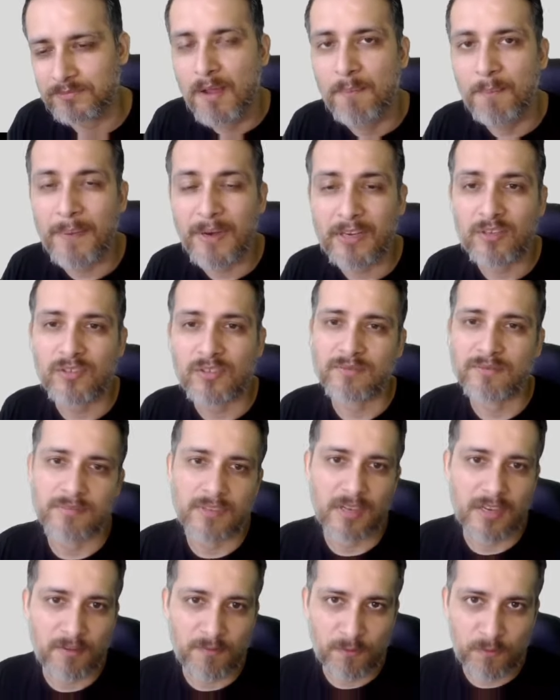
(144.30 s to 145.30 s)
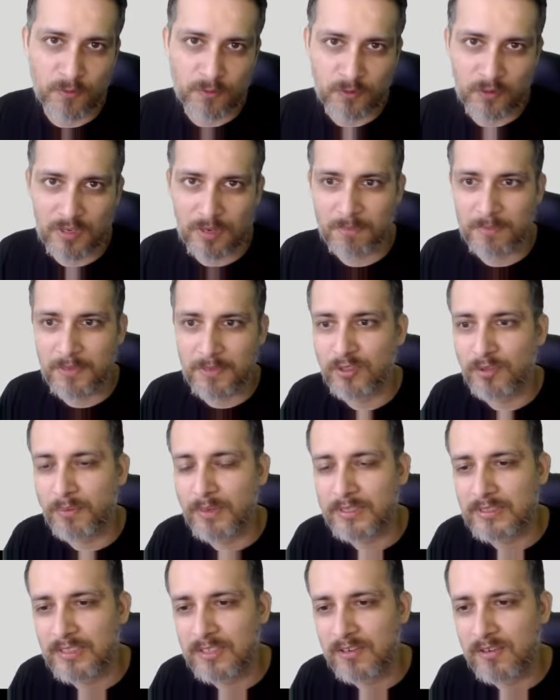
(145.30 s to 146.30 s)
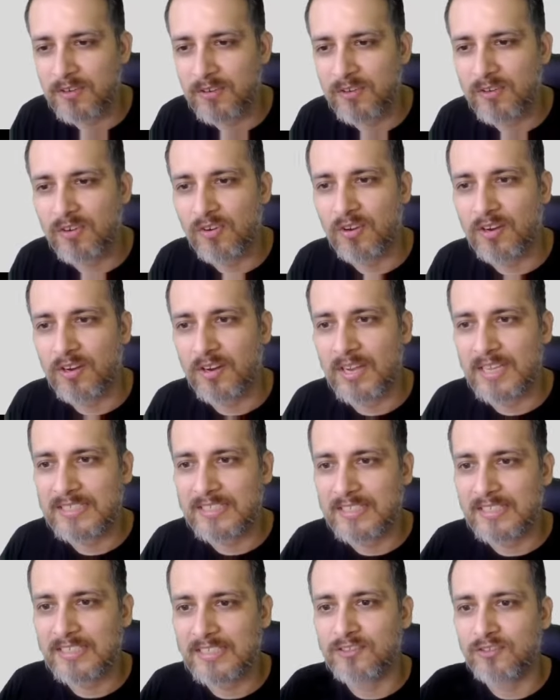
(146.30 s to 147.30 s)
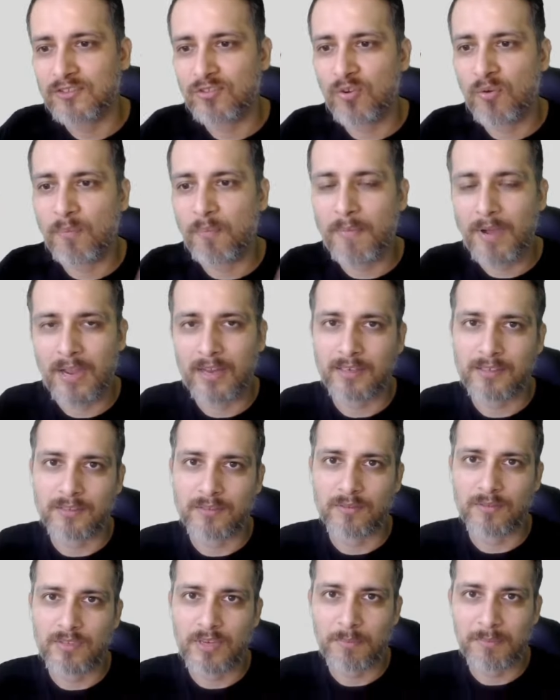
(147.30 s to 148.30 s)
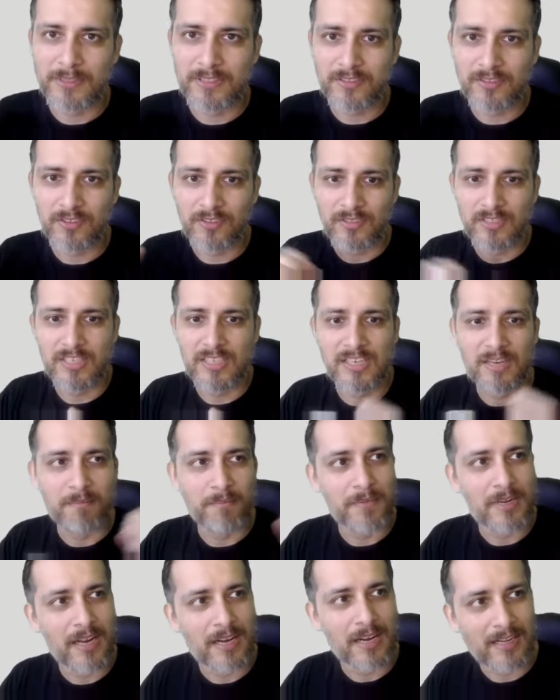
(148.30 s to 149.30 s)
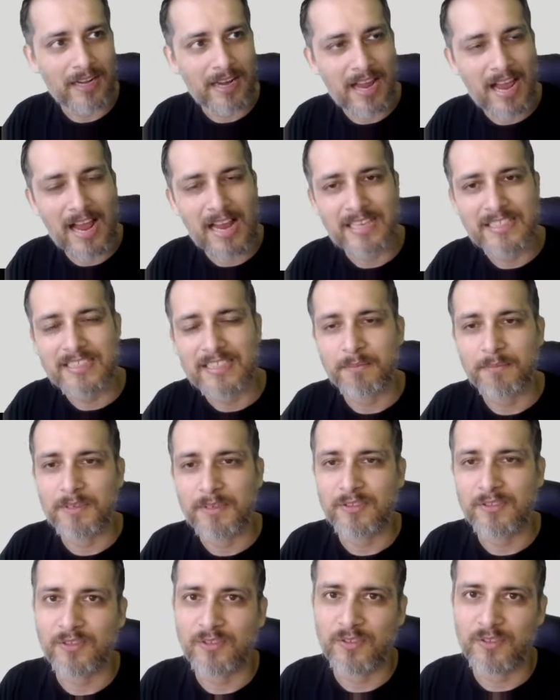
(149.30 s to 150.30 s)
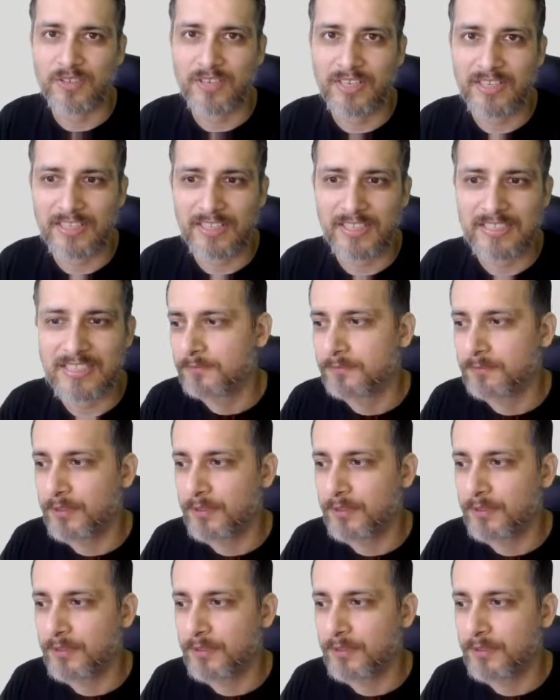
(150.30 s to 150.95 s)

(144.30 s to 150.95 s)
Pero en funcionamiento básico lo que hace es tomar una petición y enviarla al servicio que desee.